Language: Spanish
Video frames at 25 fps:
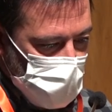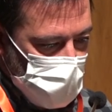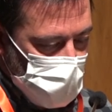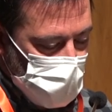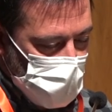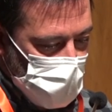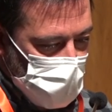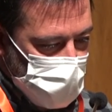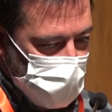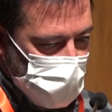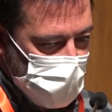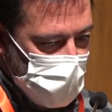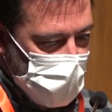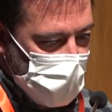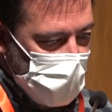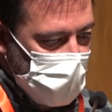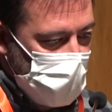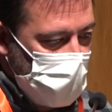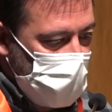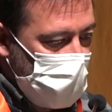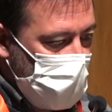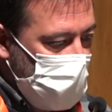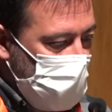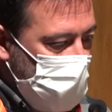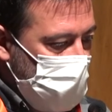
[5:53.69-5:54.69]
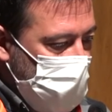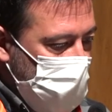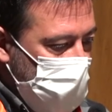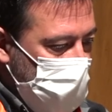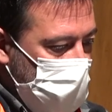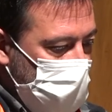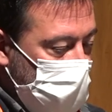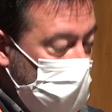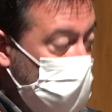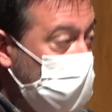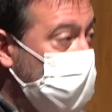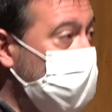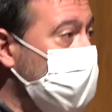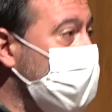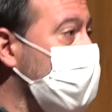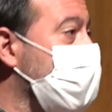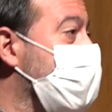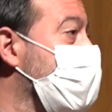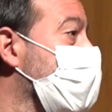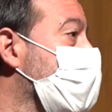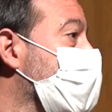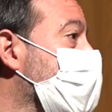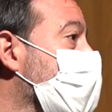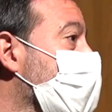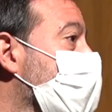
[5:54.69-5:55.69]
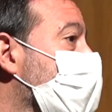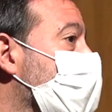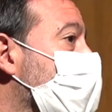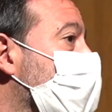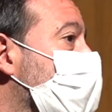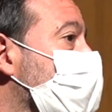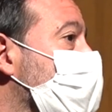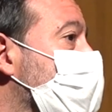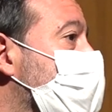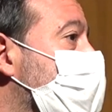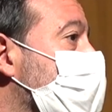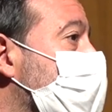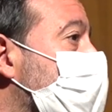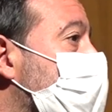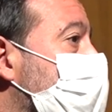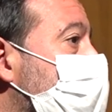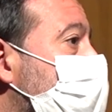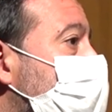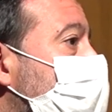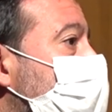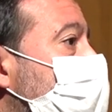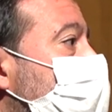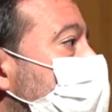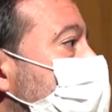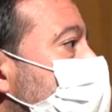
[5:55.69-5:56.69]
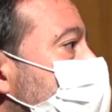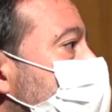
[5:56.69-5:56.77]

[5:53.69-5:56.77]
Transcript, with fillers: porque al final no puede ser que a mí me cueste venir